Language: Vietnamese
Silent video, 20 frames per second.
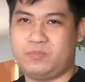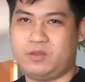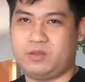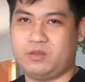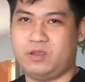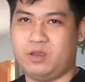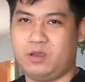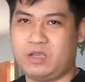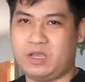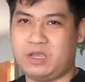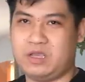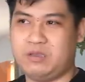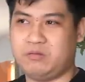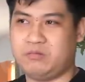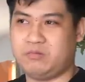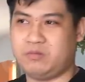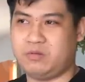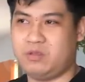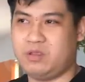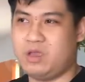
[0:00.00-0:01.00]
những
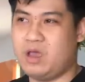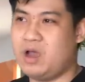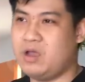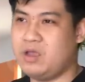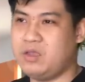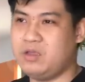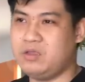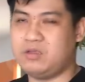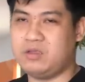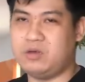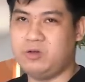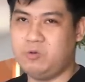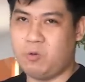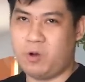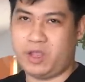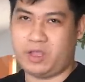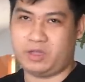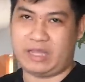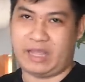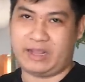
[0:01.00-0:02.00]
cái giới chính
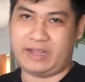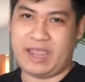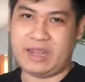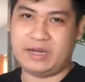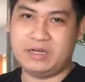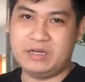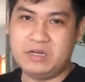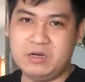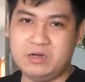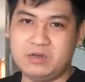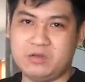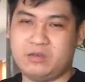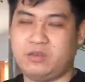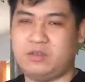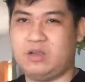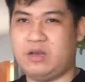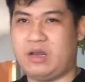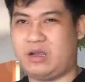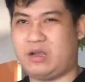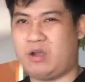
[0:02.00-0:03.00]
quyền tại các nước
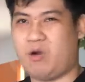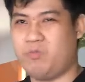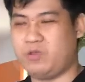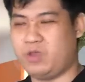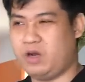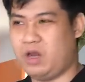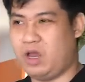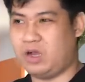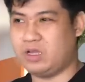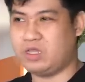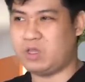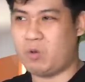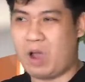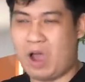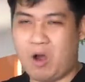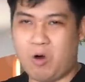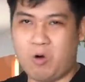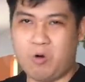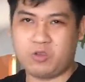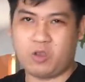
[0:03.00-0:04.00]
như là không những là ở châu
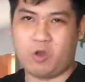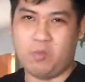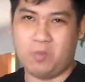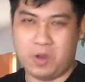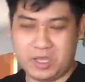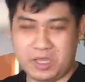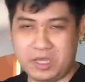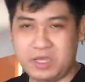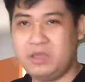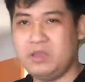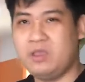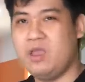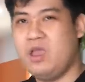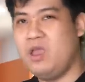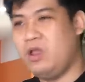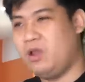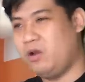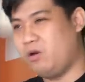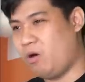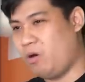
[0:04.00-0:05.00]
Âu, châu Mỹ
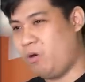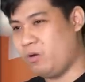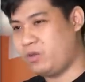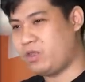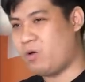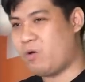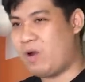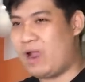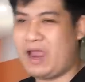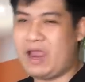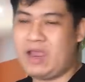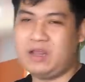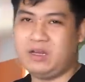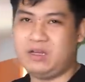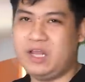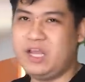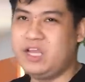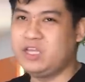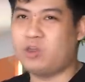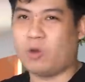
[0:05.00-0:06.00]
rồi châu Á
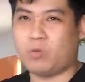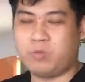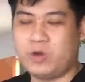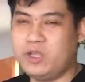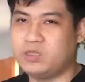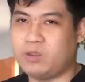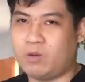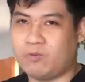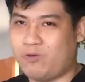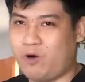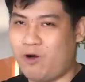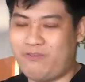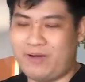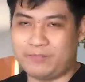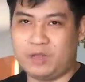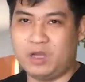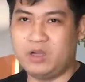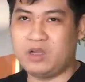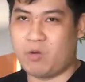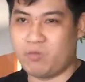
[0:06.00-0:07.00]
liên tục liên tục vồ
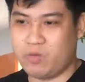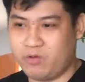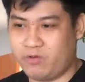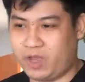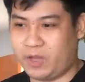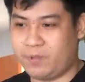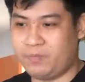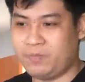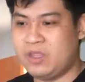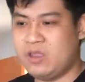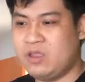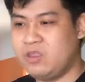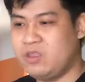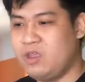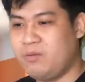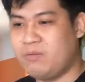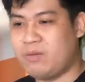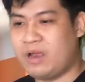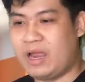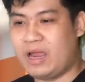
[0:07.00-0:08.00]
vập tấn công như vậy
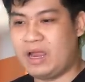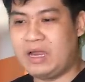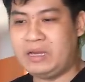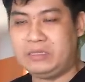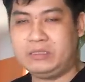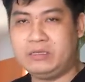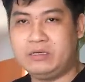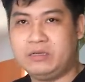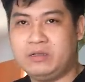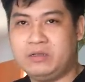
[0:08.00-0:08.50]
nhưng mà